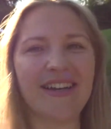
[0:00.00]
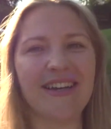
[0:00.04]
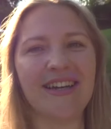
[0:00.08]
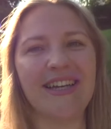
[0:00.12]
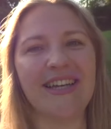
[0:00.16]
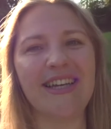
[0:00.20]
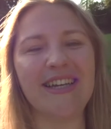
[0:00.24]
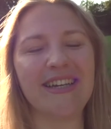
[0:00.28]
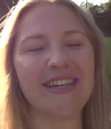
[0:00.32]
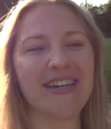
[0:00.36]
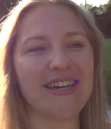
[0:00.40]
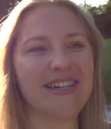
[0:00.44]

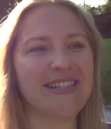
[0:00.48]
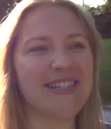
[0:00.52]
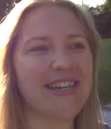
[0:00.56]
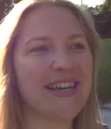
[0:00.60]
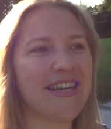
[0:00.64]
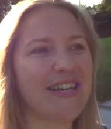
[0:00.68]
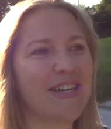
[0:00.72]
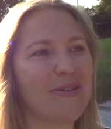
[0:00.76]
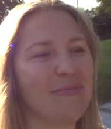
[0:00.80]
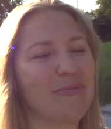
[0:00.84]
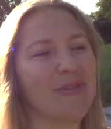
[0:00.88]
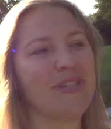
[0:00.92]
И
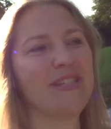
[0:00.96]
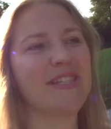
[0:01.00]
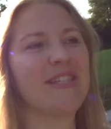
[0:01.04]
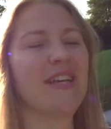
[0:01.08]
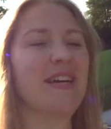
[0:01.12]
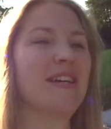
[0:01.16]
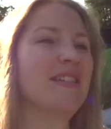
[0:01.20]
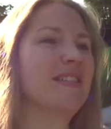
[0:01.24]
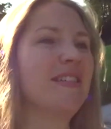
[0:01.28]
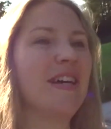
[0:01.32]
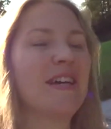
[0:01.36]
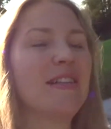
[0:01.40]
хозяйка мне
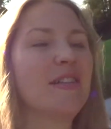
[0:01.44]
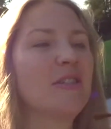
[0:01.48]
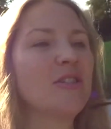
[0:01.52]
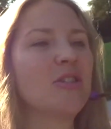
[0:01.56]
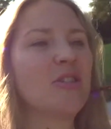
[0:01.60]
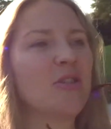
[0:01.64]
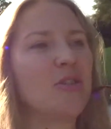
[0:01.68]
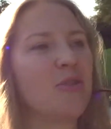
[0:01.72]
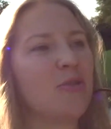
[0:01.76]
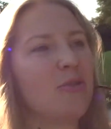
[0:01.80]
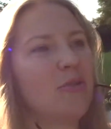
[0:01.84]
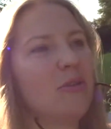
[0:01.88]
сказала,
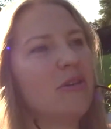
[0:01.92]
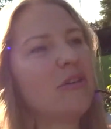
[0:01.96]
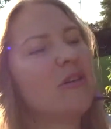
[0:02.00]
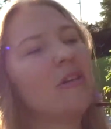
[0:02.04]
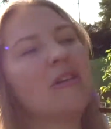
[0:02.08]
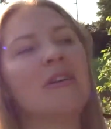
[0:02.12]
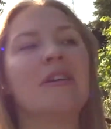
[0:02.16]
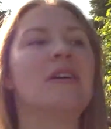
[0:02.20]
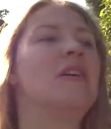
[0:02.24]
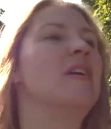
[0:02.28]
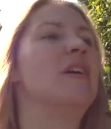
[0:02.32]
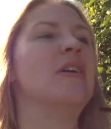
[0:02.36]
что
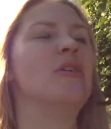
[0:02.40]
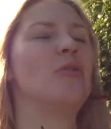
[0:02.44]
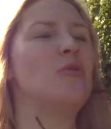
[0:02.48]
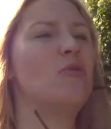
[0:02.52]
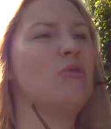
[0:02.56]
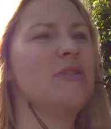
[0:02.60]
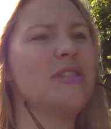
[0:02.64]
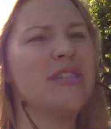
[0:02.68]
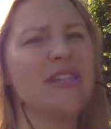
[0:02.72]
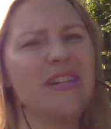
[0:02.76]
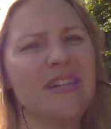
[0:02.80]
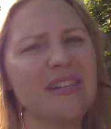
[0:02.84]

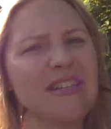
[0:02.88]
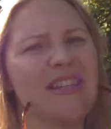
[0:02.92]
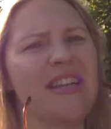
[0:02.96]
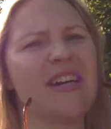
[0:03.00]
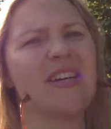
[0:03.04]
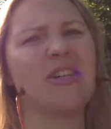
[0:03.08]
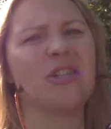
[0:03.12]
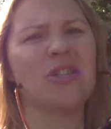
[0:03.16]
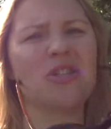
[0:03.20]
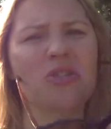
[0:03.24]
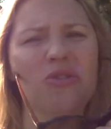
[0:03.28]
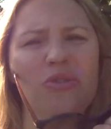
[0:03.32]
Кузенька
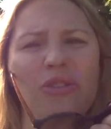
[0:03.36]
так еще